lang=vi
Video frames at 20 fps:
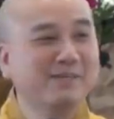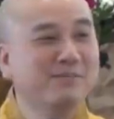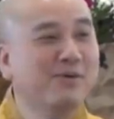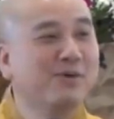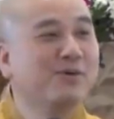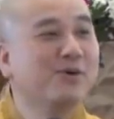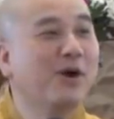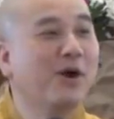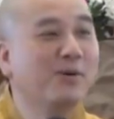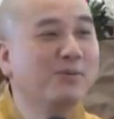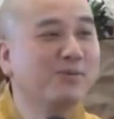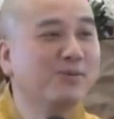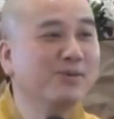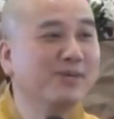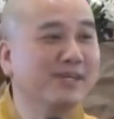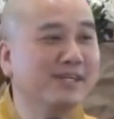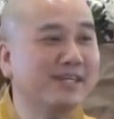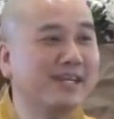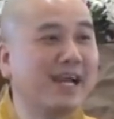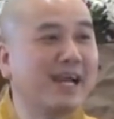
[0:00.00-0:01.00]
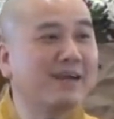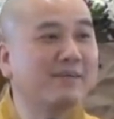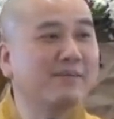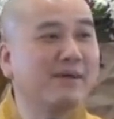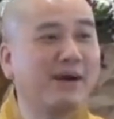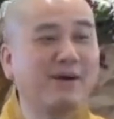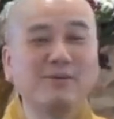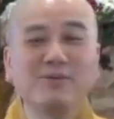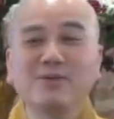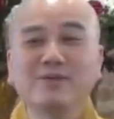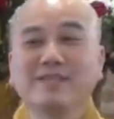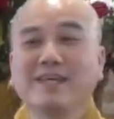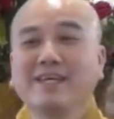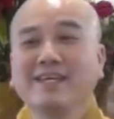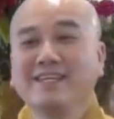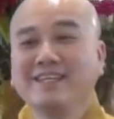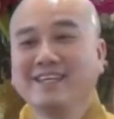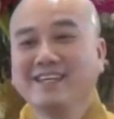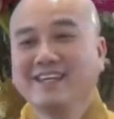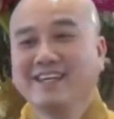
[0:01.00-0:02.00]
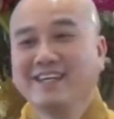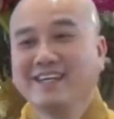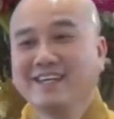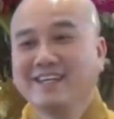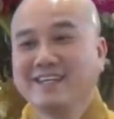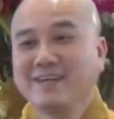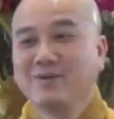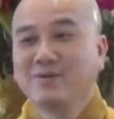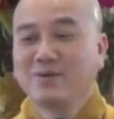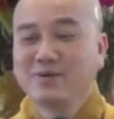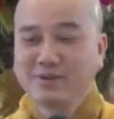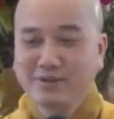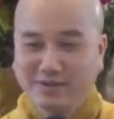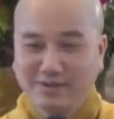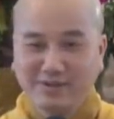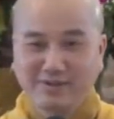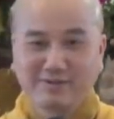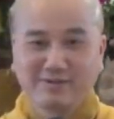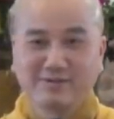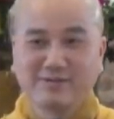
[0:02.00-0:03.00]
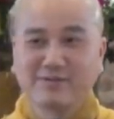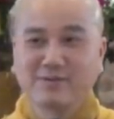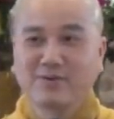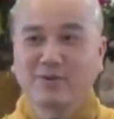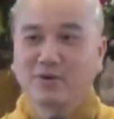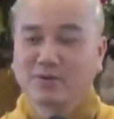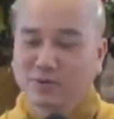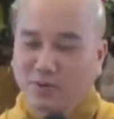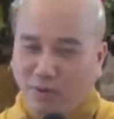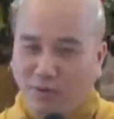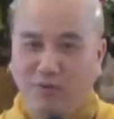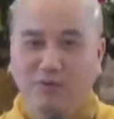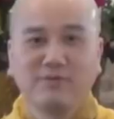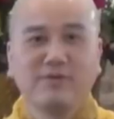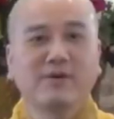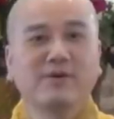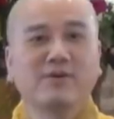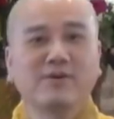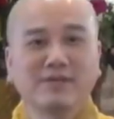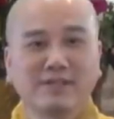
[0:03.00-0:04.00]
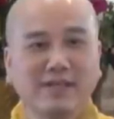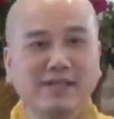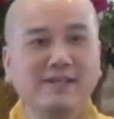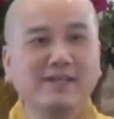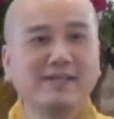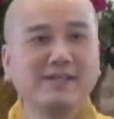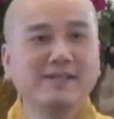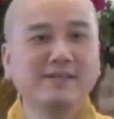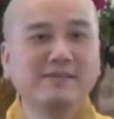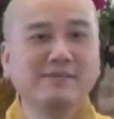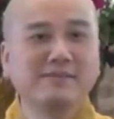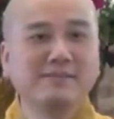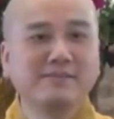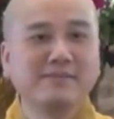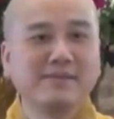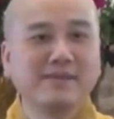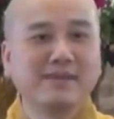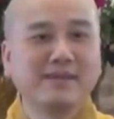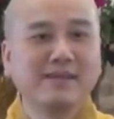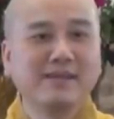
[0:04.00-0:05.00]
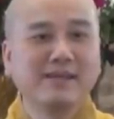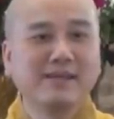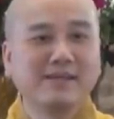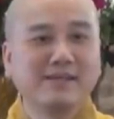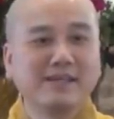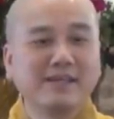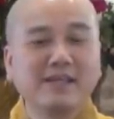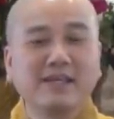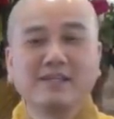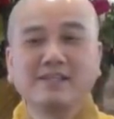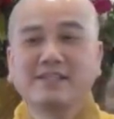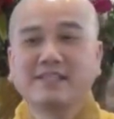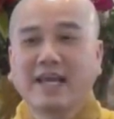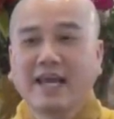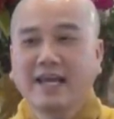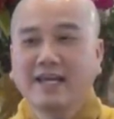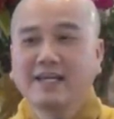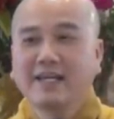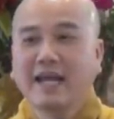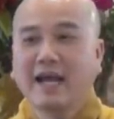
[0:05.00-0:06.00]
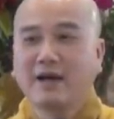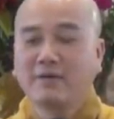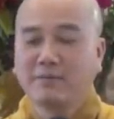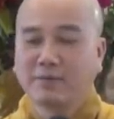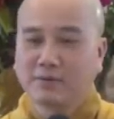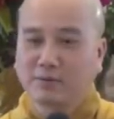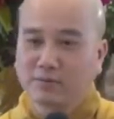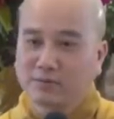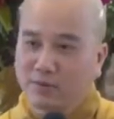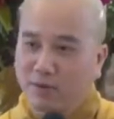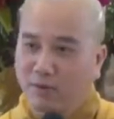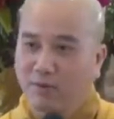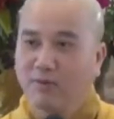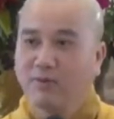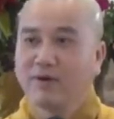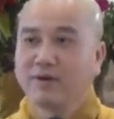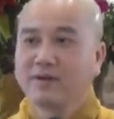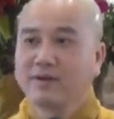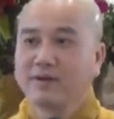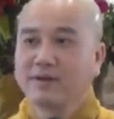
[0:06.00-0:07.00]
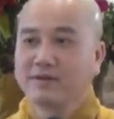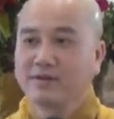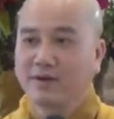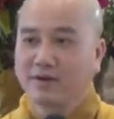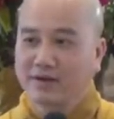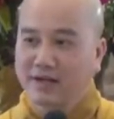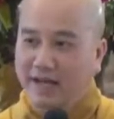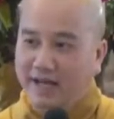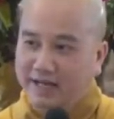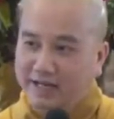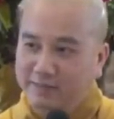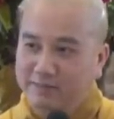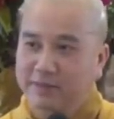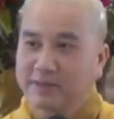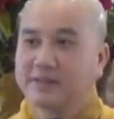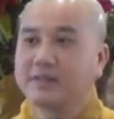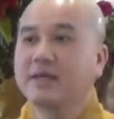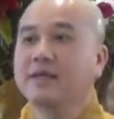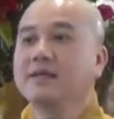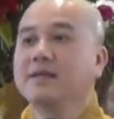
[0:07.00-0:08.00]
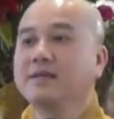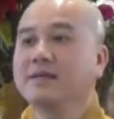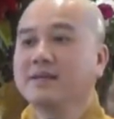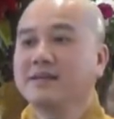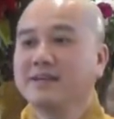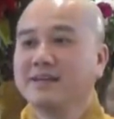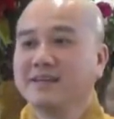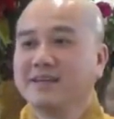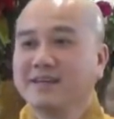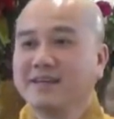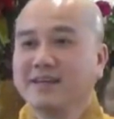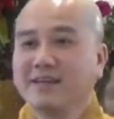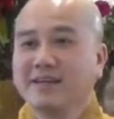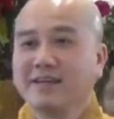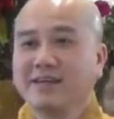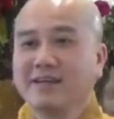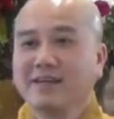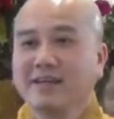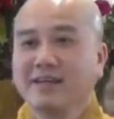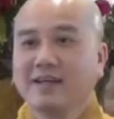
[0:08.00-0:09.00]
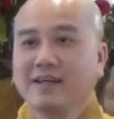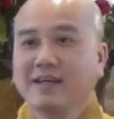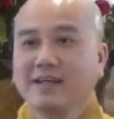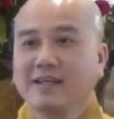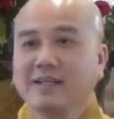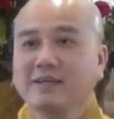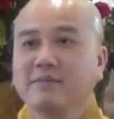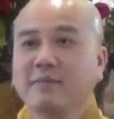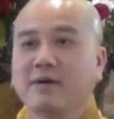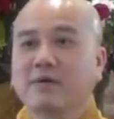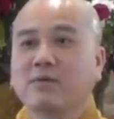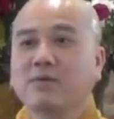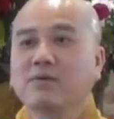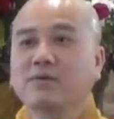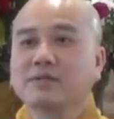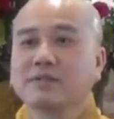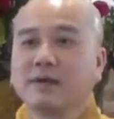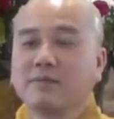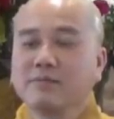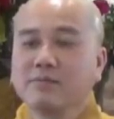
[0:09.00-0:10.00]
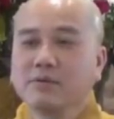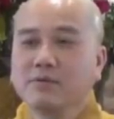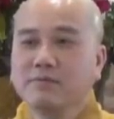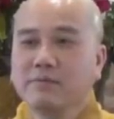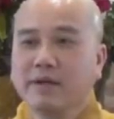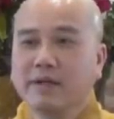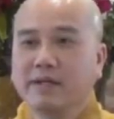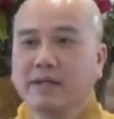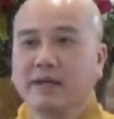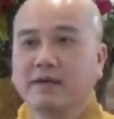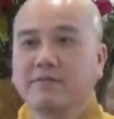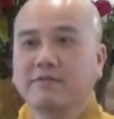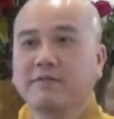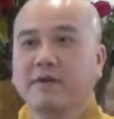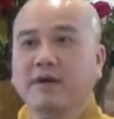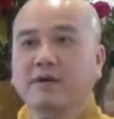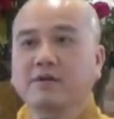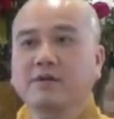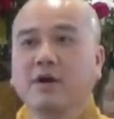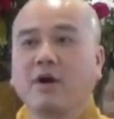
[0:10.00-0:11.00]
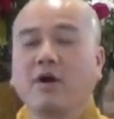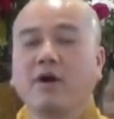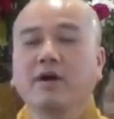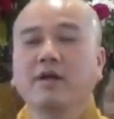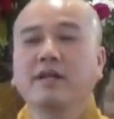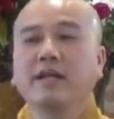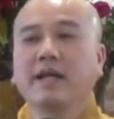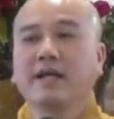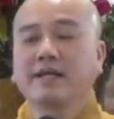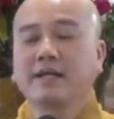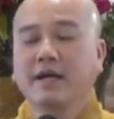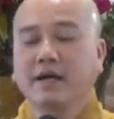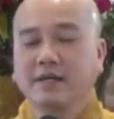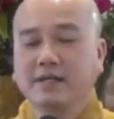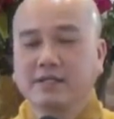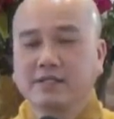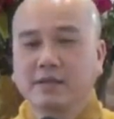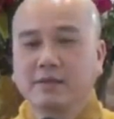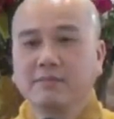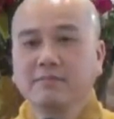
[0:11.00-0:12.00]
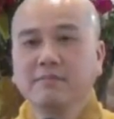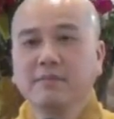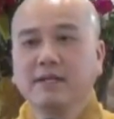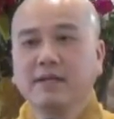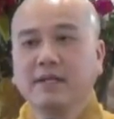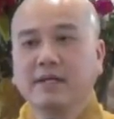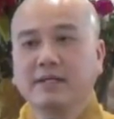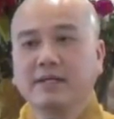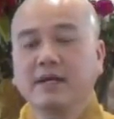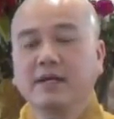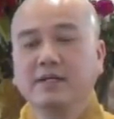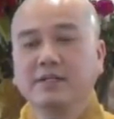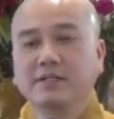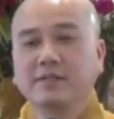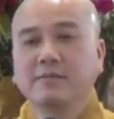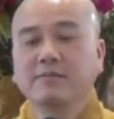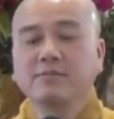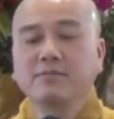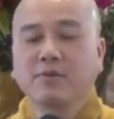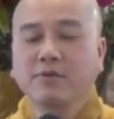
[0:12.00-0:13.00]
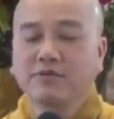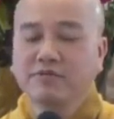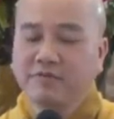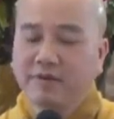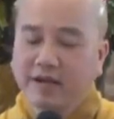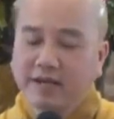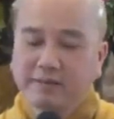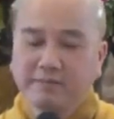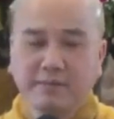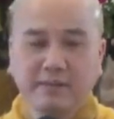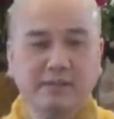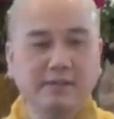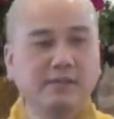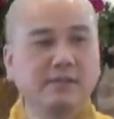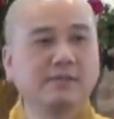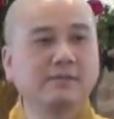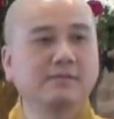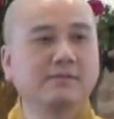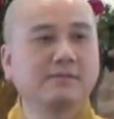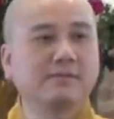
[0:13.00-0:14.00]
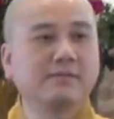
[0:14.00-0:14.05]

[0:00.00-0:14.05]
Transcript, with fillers: chị muốn gom của người khác mà không có chi đâu có được có thu phải có chi chứ cho nên sáng nào mình cũng thu hết á rồi lát cái mình chi nhưng mà cuộc sống của mình đó phật gọi là đời sống mình là đời sống của vay mượn